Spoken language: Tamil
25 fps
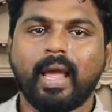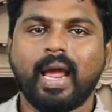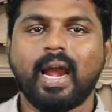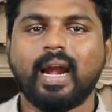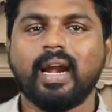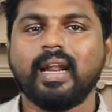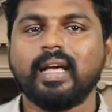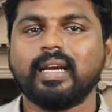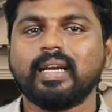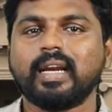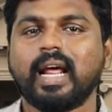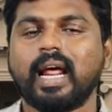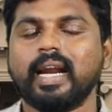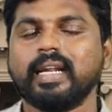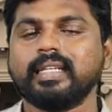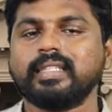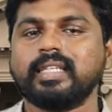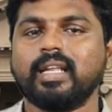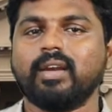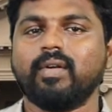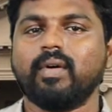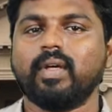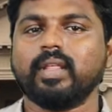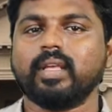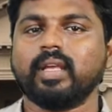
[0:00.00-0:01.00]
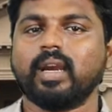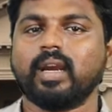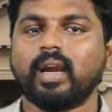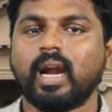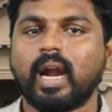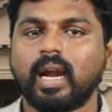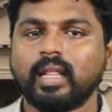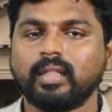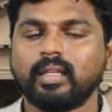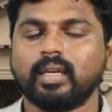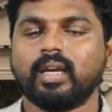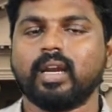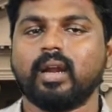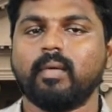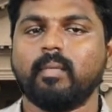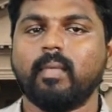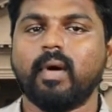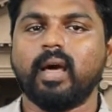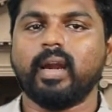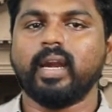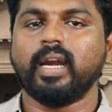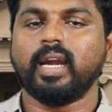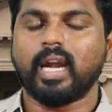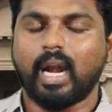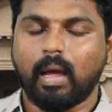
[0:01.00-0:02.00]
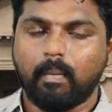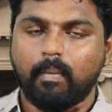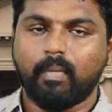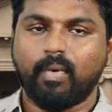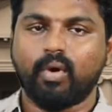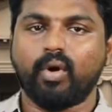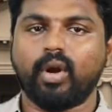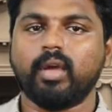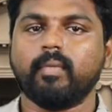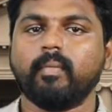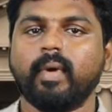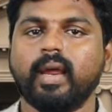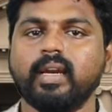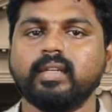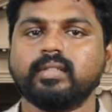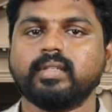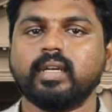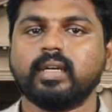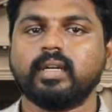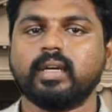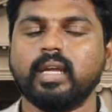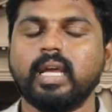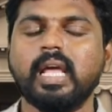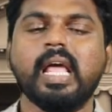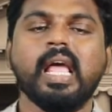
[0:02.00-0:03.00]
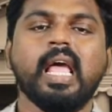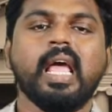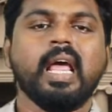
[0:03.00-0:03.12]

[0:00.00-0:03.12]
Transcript: மேலே இருக்கிற அரசியல்வாதிகள் நடந்துக்கிற மாதிரி நம்மளுடைய மைண்ட் செட்டு